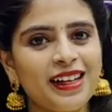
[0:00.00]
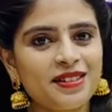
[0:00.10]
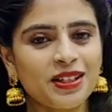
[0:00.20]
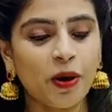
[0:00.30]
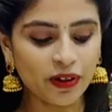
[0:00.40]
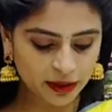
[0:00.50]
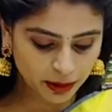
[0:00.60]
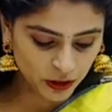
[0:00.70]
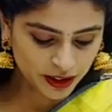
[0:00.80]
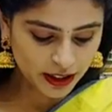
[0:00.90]
క్లాసీగా ఉంది
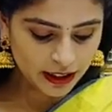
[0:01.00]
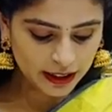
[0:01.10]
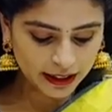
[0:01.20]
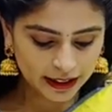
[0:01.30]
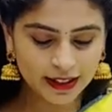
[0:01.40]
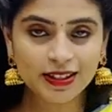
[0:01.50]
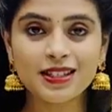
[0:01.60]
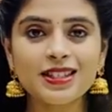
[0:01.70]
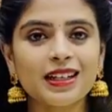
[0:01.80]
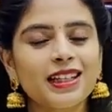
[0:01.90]
బికాస్
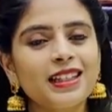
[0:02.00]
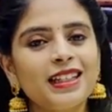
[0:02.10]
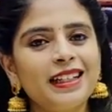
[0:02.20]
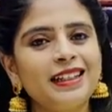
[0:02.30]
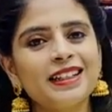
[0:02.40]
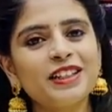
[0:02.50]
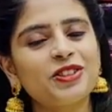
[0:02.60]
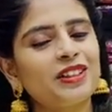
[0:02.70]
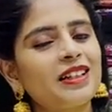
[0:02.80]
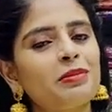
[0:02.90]
డిస్టెన్స్ అనేది నీట్గా
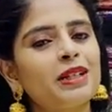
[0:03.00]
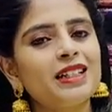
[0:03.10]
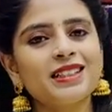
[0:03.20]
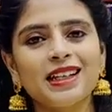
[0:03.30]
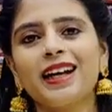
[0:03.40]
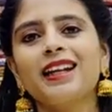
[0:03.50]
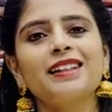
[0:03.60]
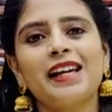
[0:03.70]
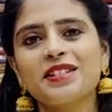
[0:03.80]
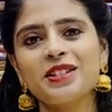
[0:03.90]
ఇచ్చారు కాబట్టి చాలా
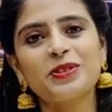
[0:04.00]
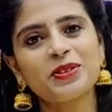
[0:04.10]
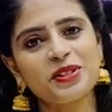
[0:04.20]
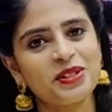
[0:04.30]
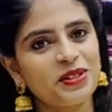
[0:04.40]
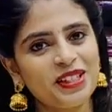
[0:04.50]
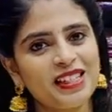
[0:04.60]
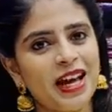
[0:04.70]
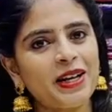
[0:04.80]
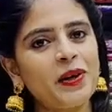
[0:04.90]
క్లాసీ లుక్ వస్తుంది
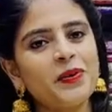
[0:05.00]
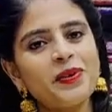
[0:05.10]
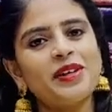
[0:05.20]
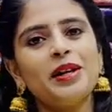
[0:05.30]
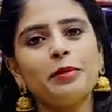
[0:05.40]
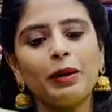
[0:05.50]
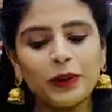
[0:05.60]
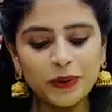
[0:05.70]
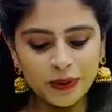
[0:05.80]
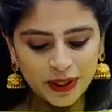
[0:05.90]
శారీలో
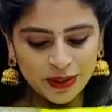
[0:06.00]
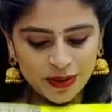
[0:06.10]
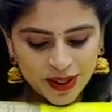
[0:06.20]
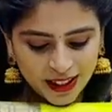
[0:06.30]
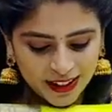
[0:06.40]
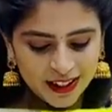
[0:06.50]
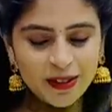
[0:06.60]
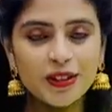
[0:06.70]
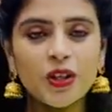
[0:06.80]
పళ్ళు కూడా చూసేయండి